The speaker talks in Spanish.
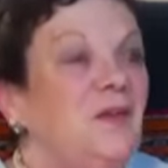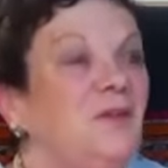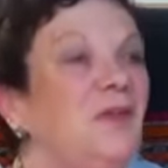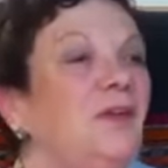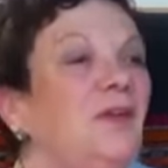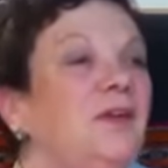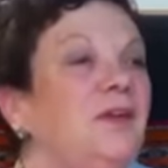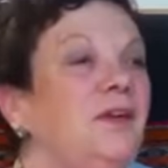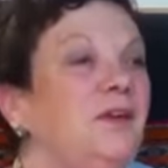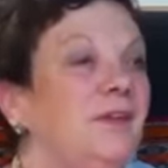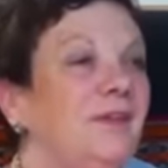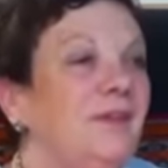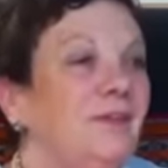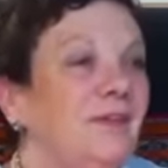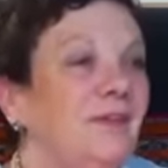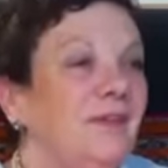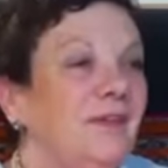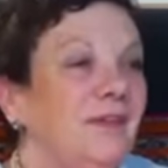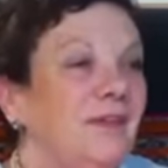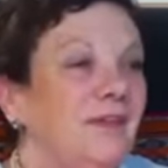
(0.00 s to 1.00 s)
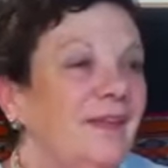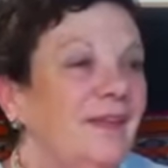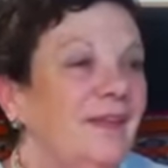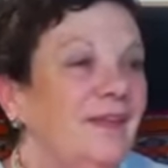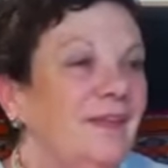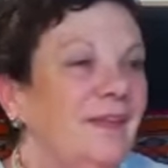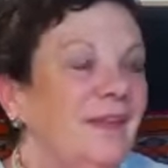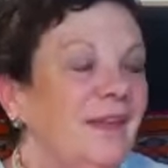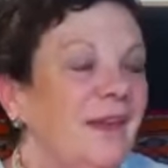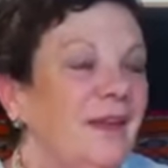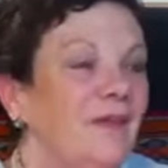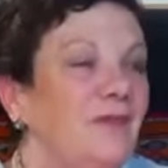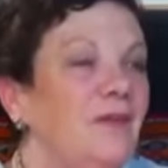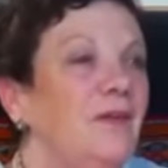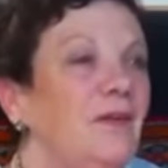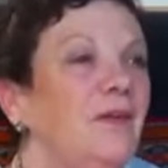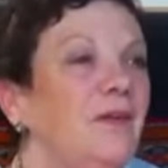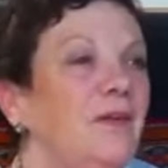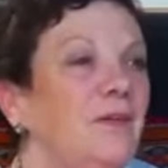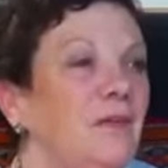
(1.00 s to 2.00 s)
Yo quiero eso. Eso,
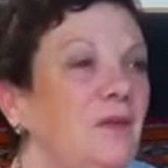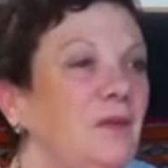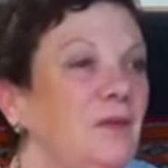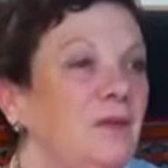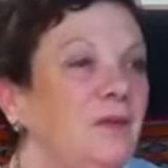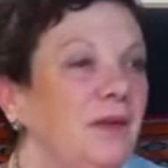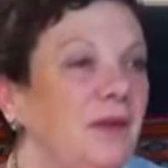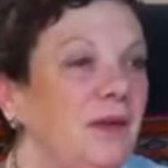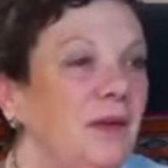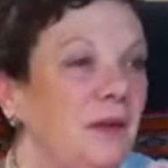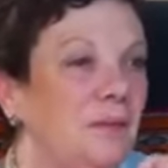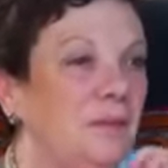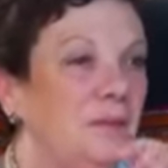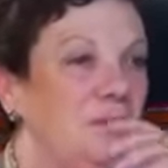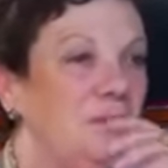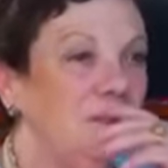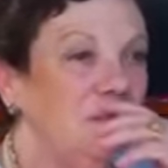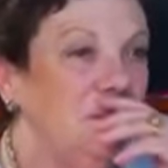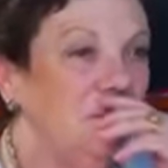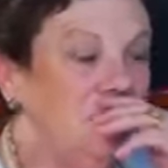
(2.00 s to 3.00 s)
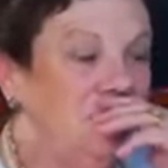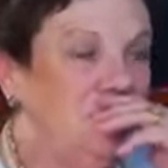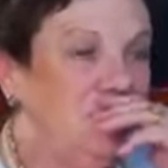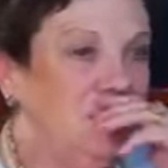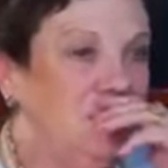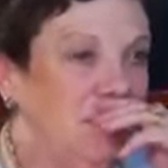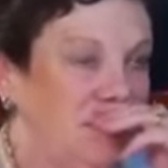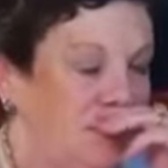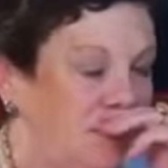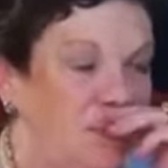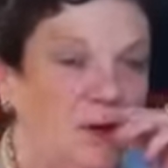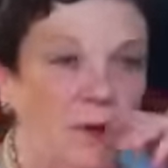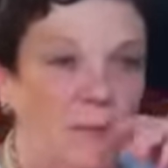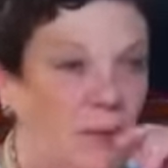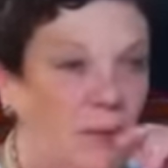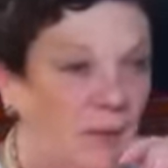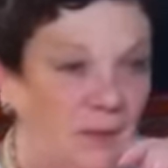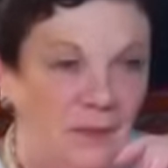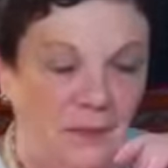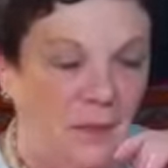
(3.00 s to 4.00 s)
es lo que me Que es igual de peligroso, ¿eh?
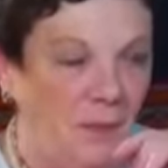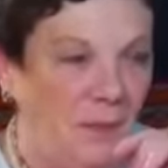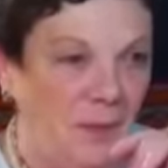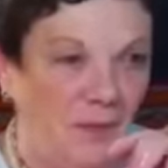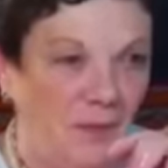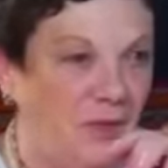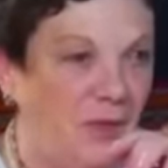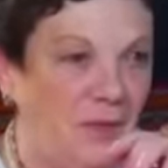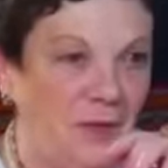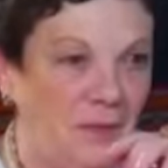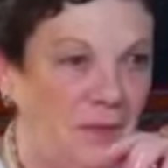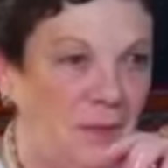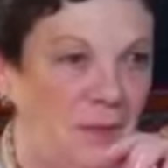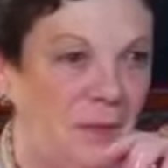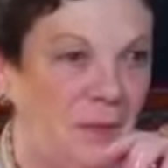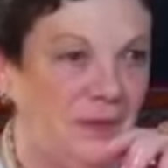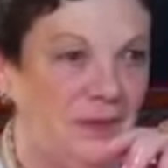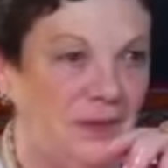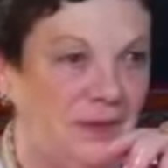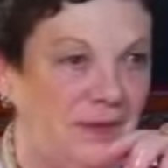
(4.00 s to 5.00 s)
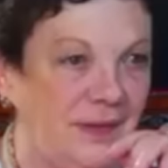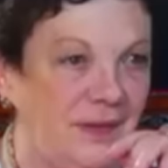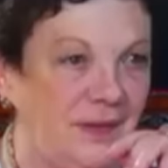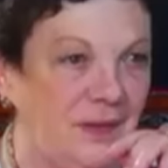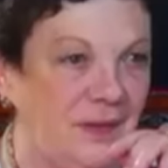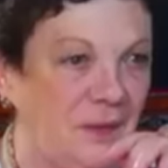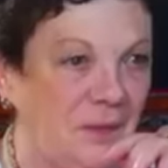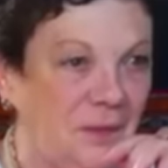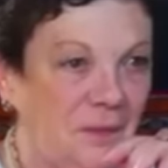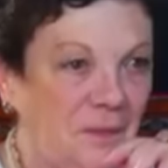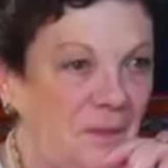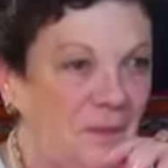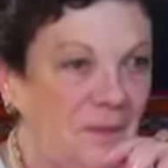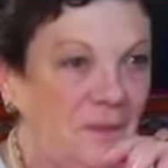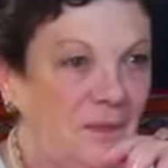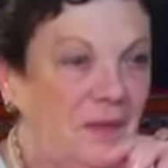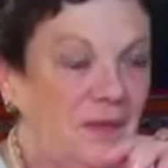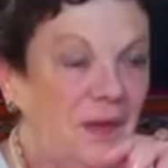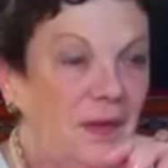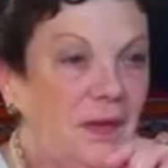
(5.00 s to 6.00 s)
pero eso no me importa tanto.
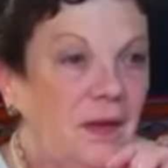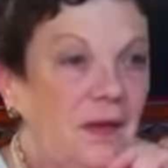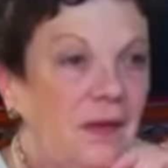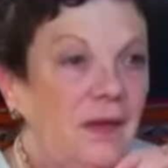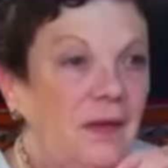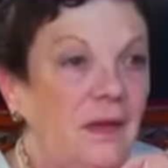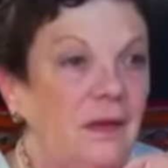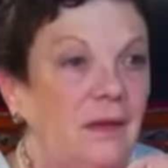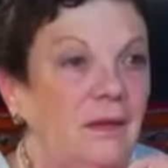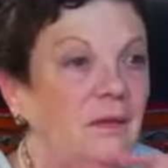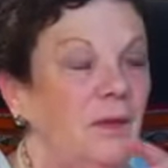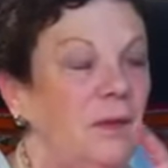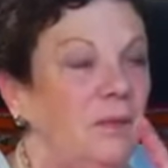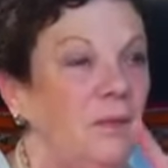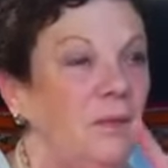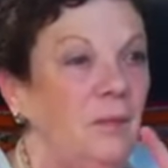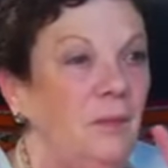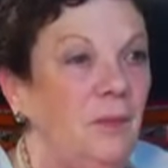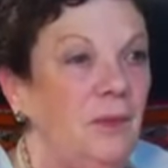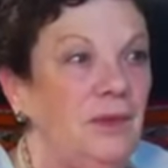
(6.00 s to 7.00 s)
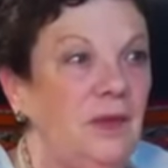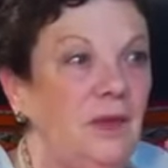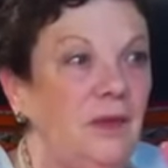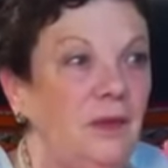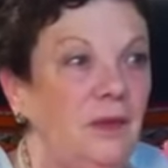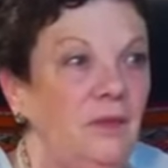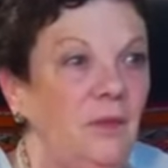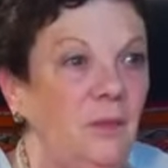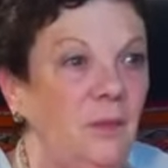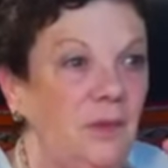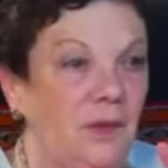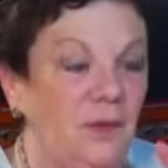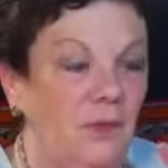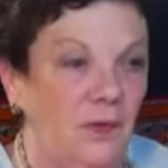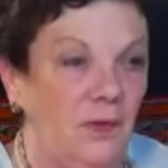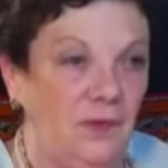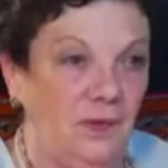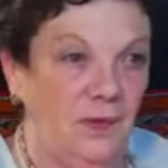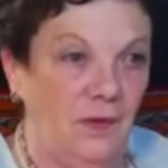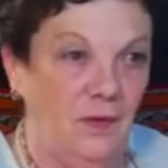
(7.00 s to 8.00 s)
increíble no me importa tanto porque
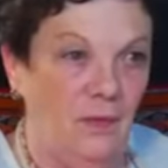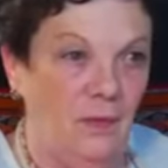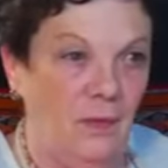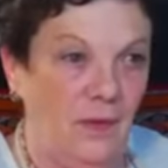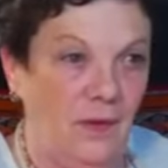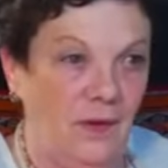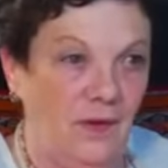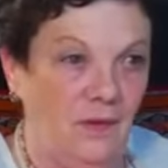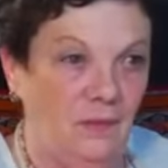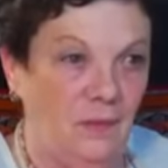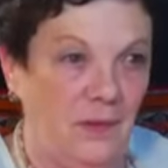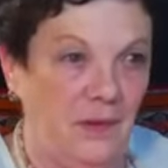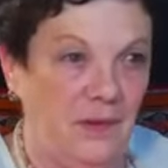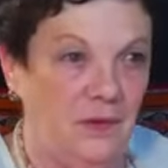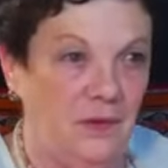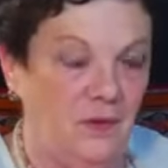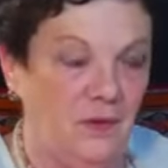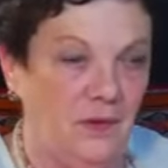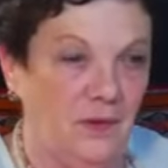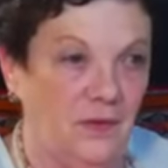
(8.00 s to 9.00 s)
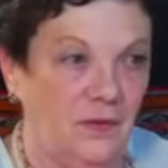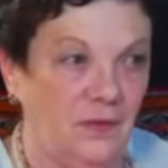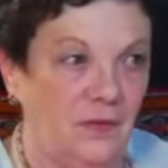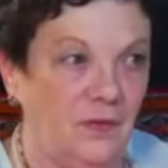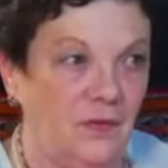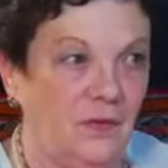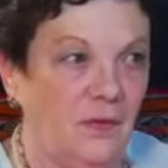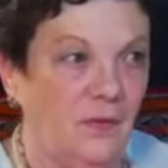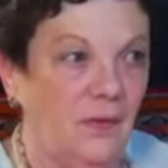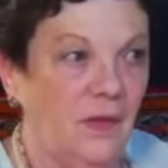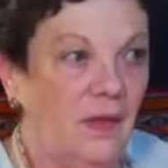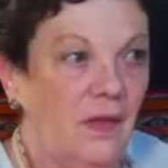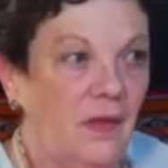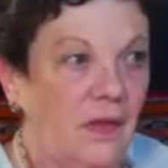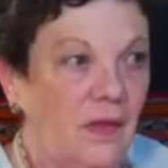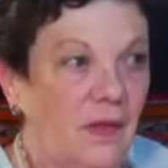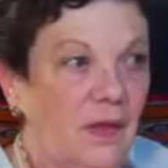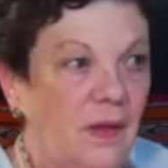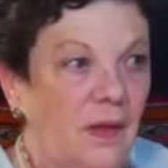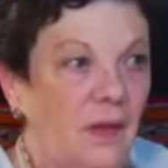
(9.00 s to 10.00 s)
yo he estado en lugares peligrosos,
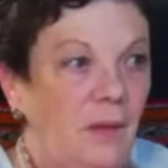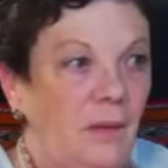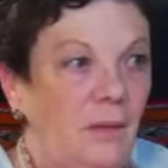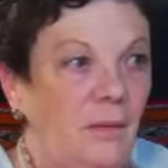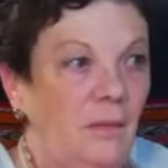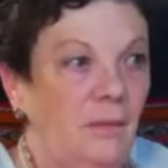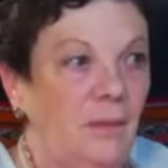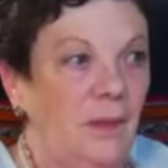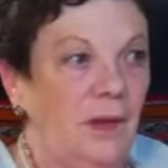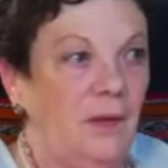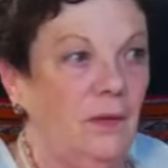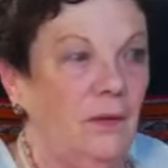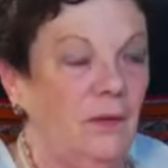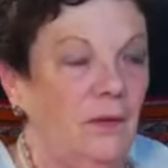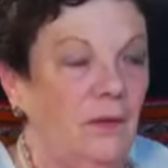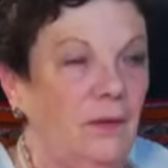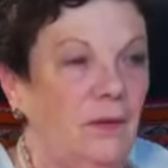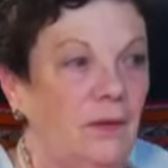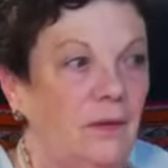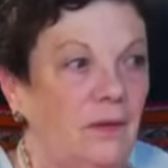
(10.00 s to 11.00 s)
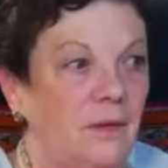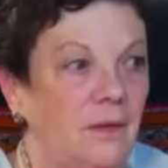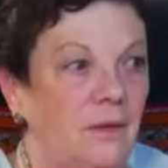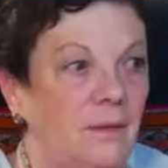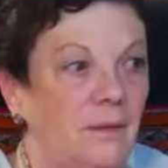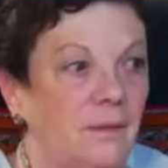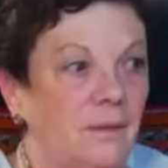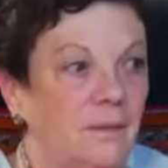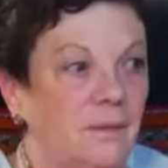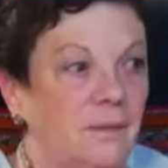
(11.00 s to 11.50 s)
pero